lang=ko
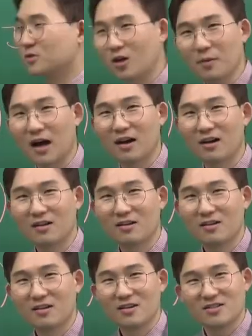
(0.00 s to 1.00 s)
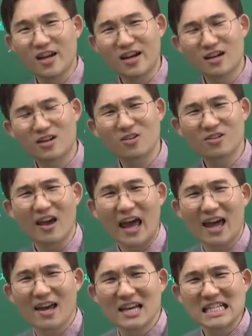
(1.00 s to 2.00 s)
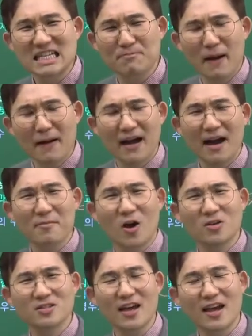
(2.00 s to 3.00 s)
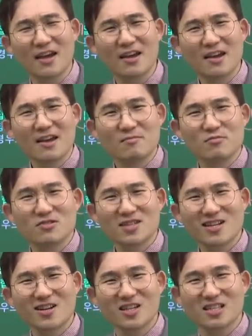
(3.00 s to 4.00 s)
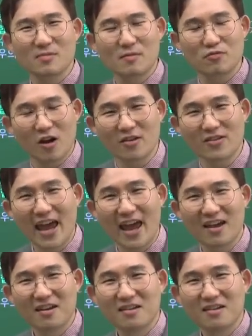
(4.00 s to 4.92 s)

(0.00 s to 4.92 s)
설마 제가 그렇게 집합과 명제, 문제를 열심히 풀었는데